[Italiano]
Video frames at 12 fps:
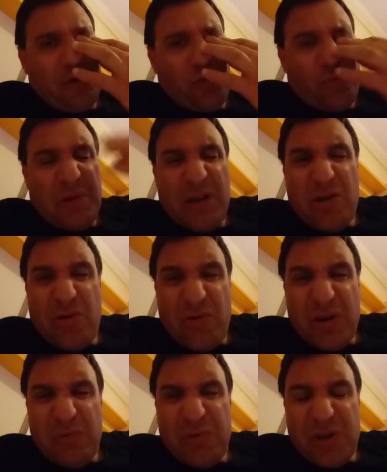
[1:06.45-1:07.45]
un
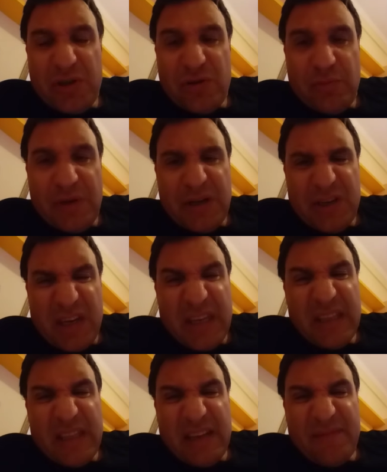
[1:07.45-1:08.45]
milione e duecentomila
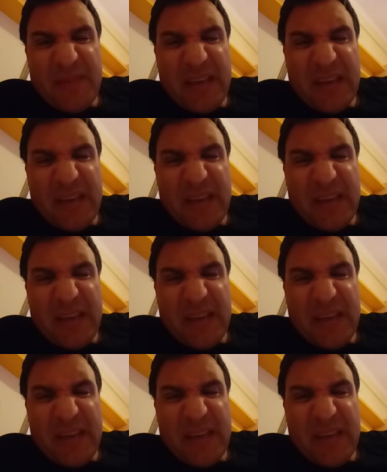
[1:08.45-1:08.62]
iscritti